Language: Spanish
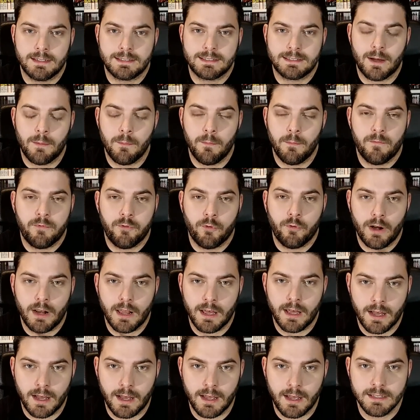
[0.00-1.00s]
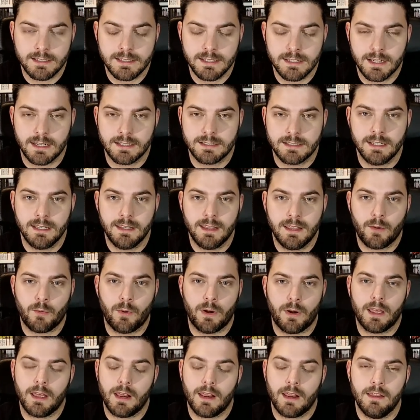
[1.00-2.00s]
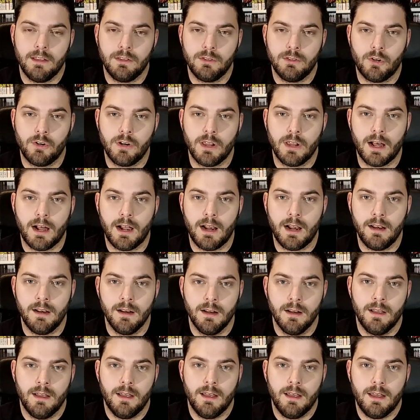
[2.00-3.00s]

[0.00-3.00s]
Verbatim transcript: que, está fuera ahí sí que sí de cualquier editorial